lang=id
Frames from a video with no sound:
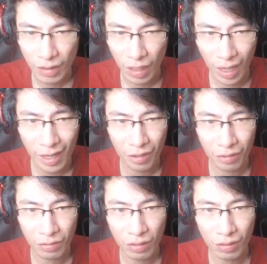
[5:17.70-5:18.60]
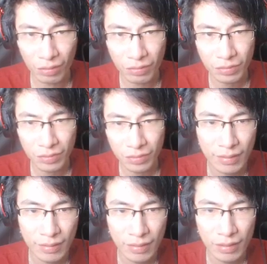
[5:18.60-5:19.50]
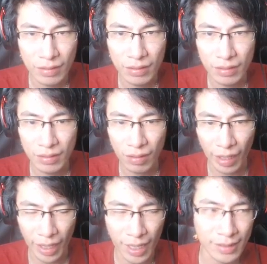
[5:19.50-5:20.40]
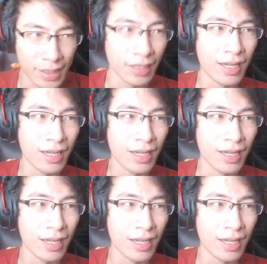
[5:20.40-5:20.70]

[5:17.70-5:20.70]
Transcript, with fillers: I don't know. Okay, cutscene.